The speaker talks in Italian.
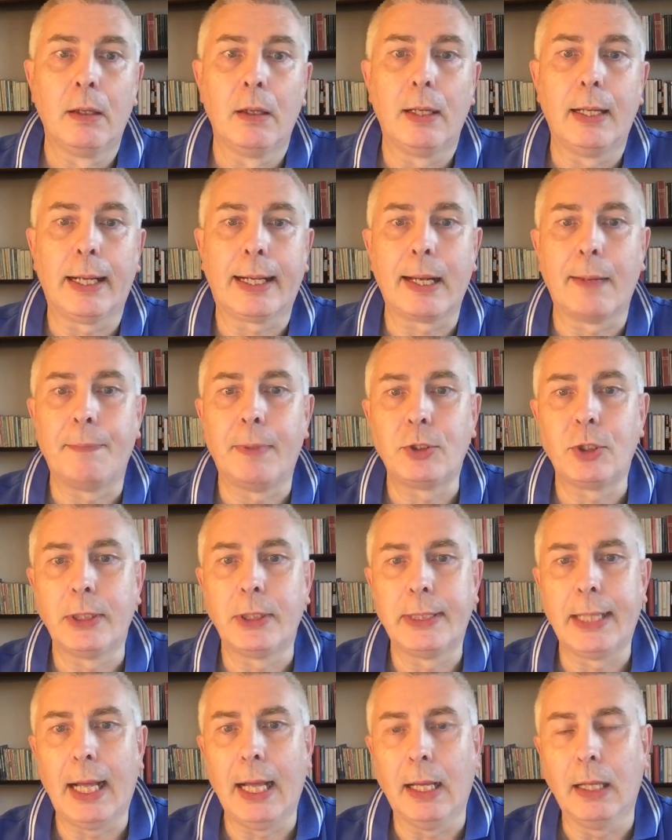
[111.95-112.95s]
la
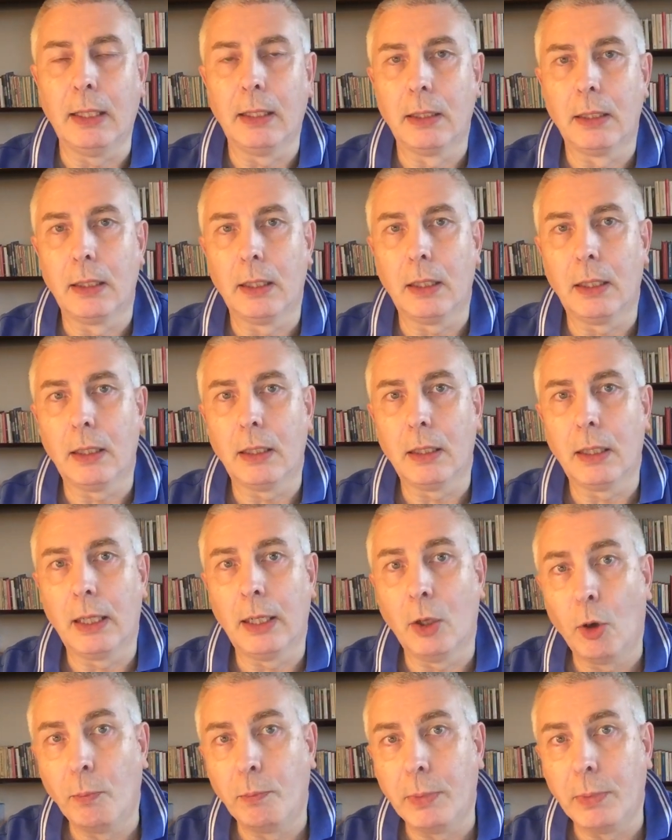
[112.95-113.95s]
capacità e
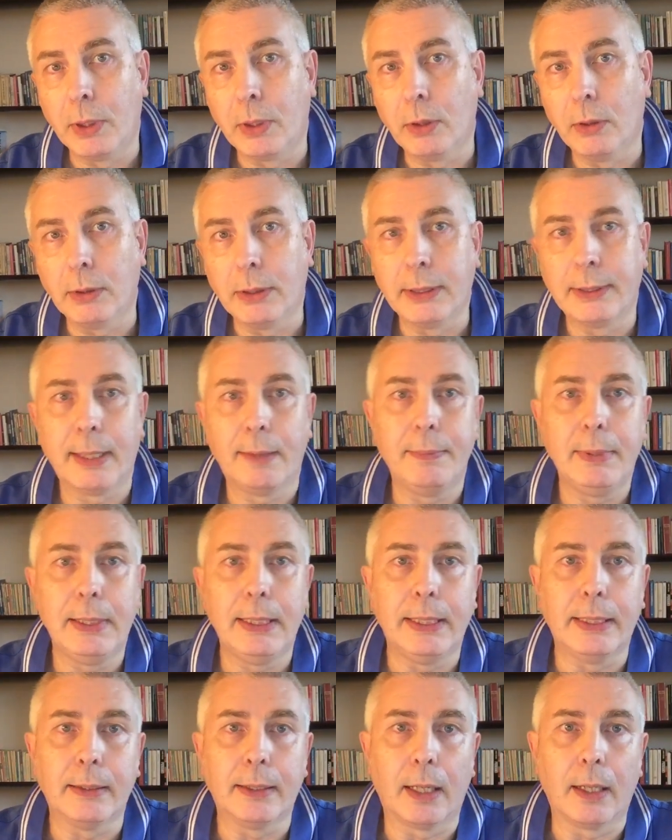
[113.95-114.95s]
l'obbligo di
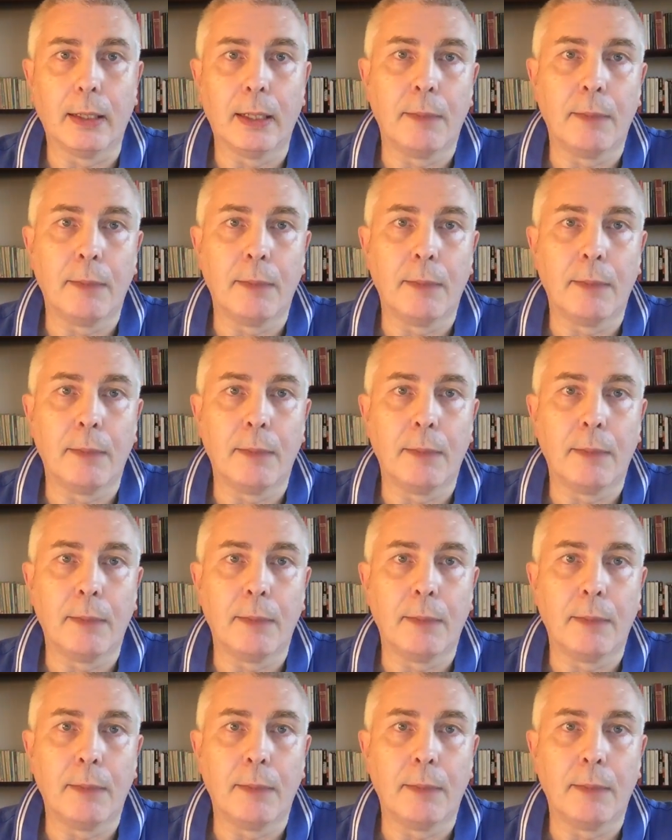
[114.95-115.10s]
stabilire